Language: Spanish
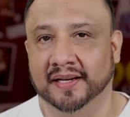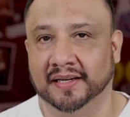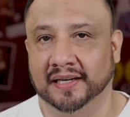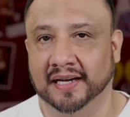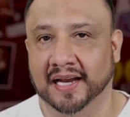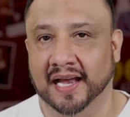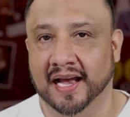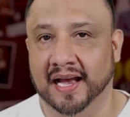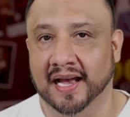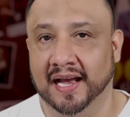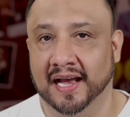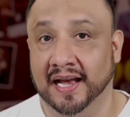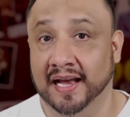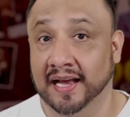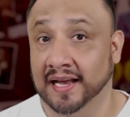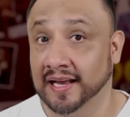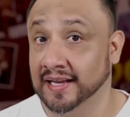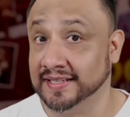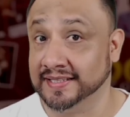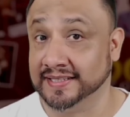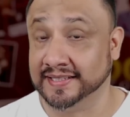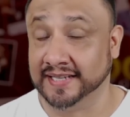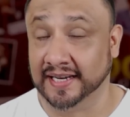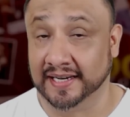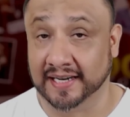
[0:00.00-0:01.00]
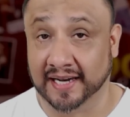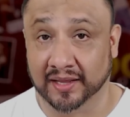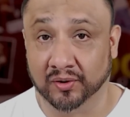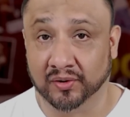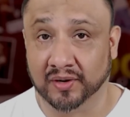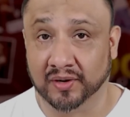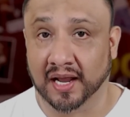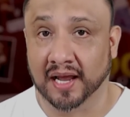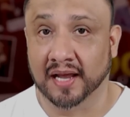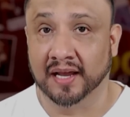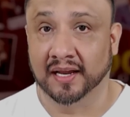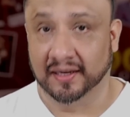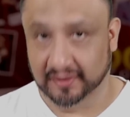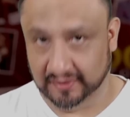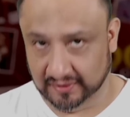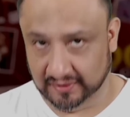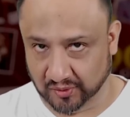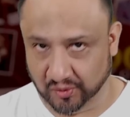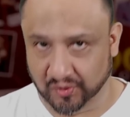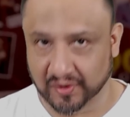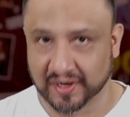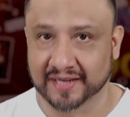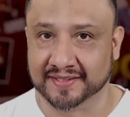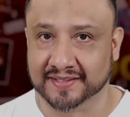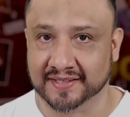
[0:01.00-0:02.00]
la senadora
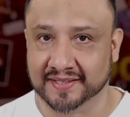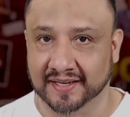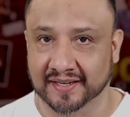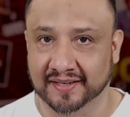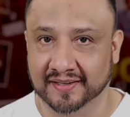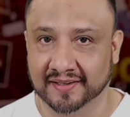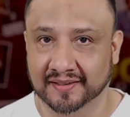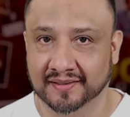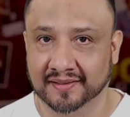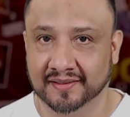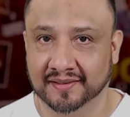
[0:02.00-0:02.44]
con ese,